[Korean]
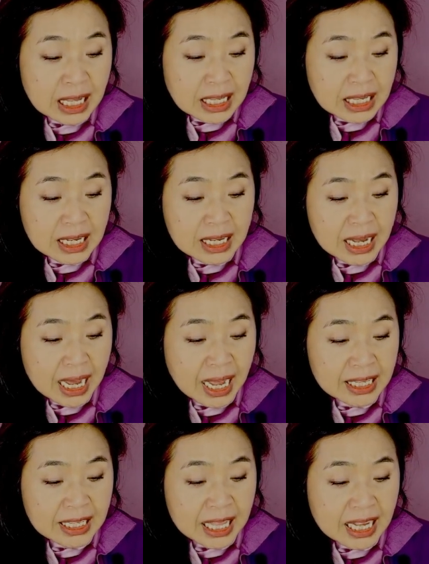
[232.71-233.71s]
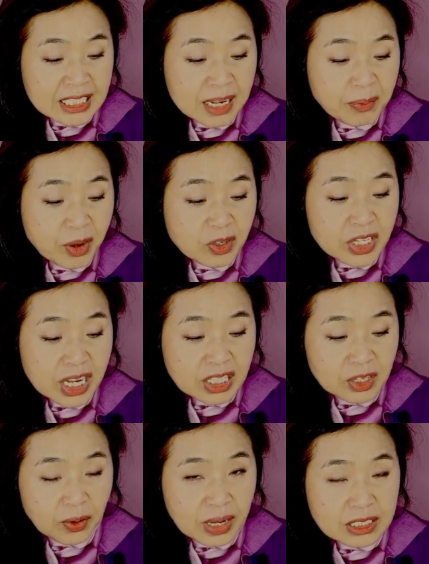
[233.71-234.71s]
인간이나 생명체에
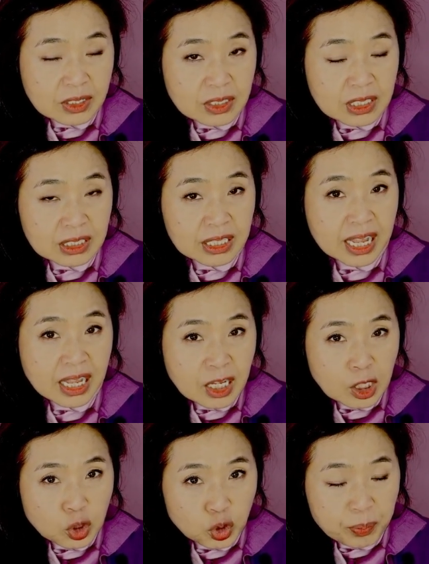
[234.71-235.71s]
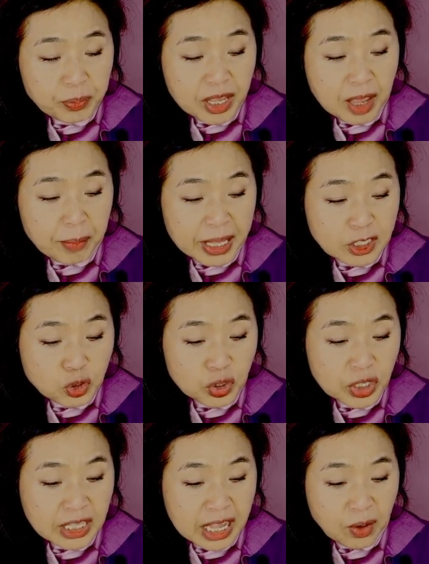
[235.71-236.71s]
들어갔었을 때 쉽게
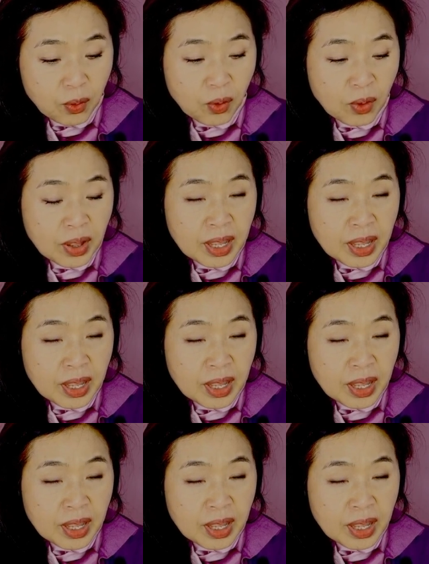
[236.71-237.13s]
배출이 되고